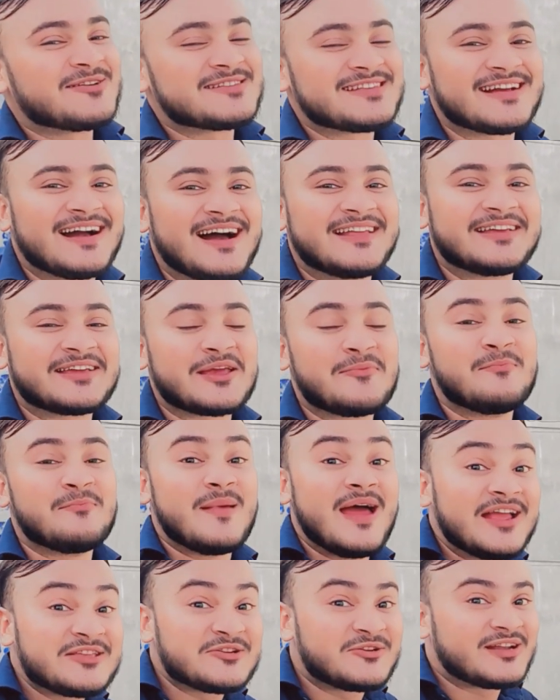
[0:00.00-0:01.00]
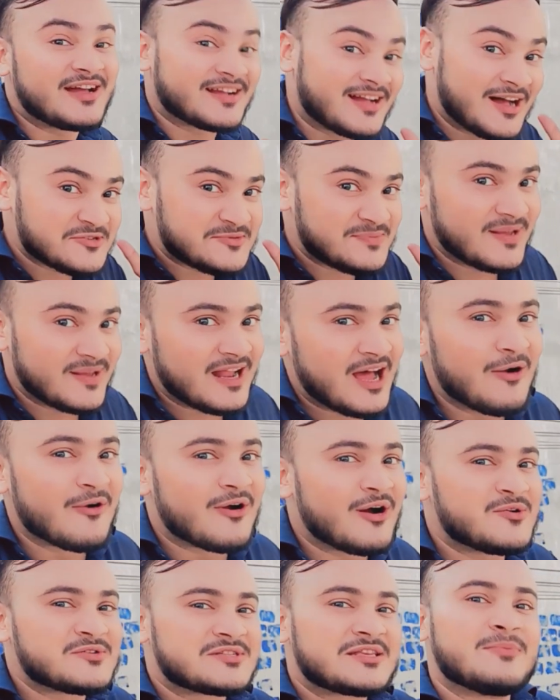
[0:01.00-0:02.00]
से कहा था कि मैं जो डक हाउस
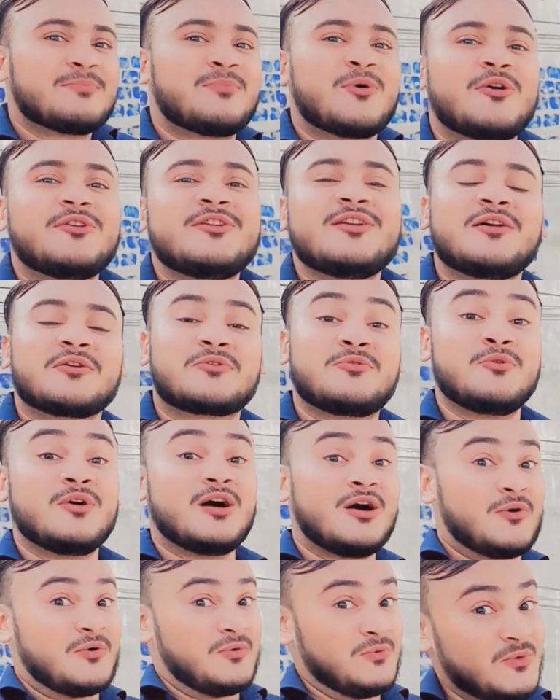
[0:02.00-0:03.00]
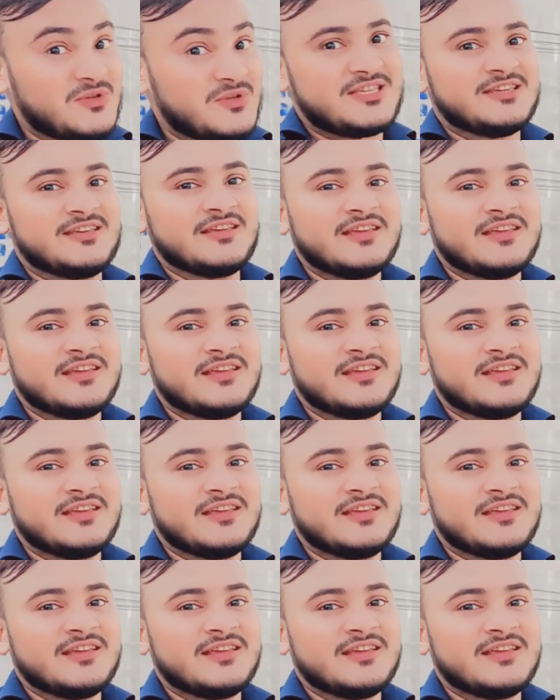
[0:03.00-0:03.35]
बनाऊंगा उसकी बाउंड्री रखूंगा ऊंची